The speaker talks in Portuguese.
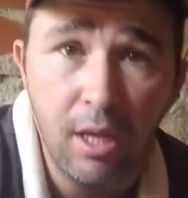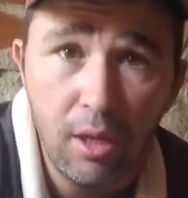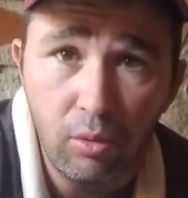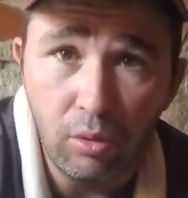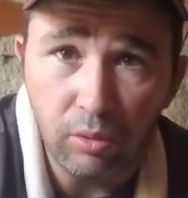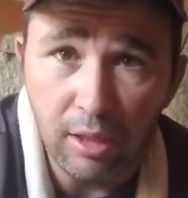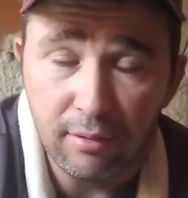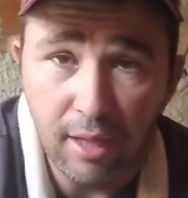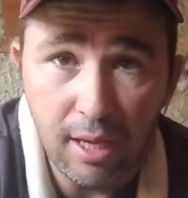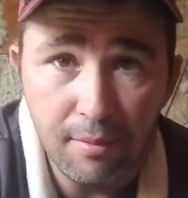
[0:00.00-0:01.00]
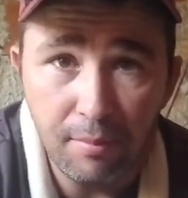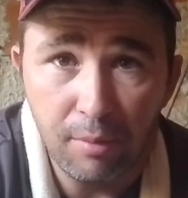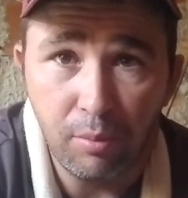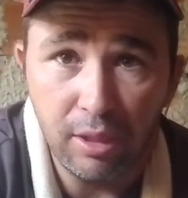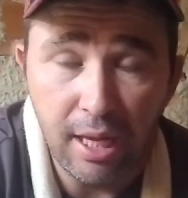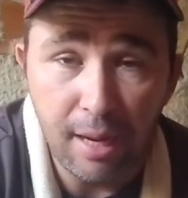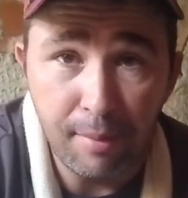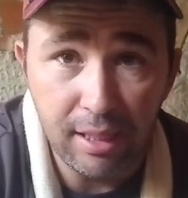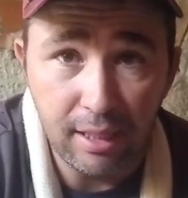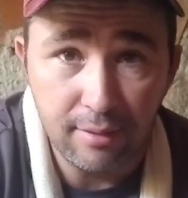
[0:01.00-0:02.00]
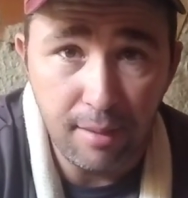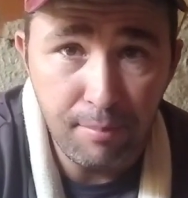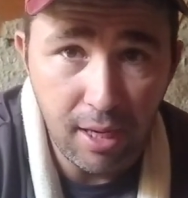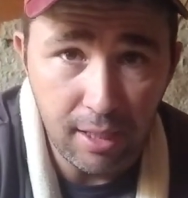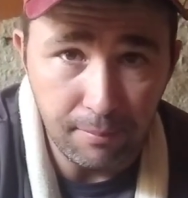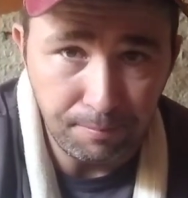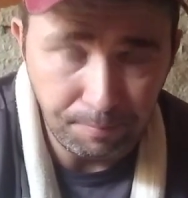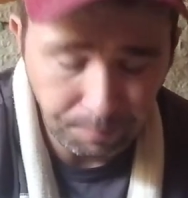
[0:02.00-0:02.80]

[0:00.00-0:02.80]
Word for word: eu não testei, mas poderá matar as abelhas.